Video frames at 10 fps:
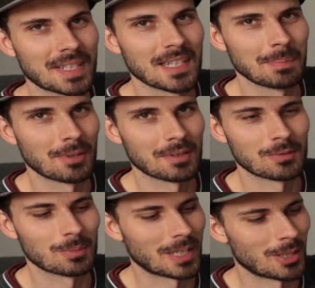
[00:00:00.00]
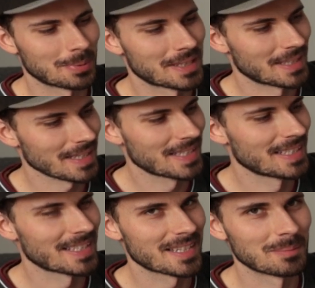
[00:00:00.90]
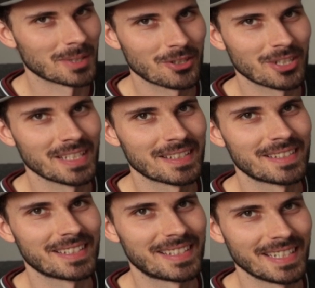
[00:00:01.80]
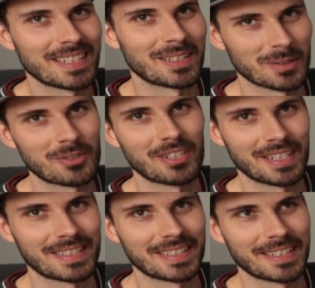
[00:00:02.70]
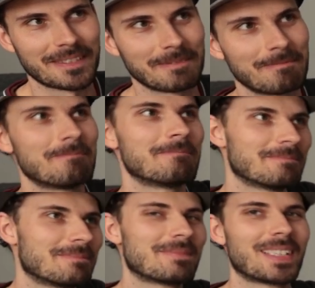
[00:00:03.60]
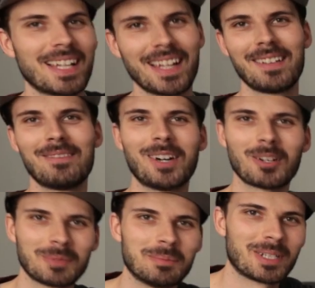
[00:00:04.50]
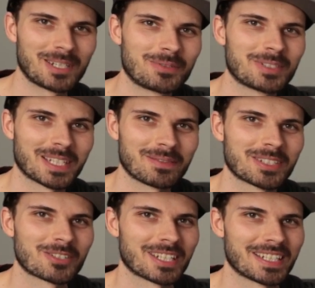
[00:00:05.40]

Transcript: was ist Plotten überhaupt? Das hier ist eine Maschine, die Dinge ausschneiden kann. Warum nimmt man dafür nicht einfach eine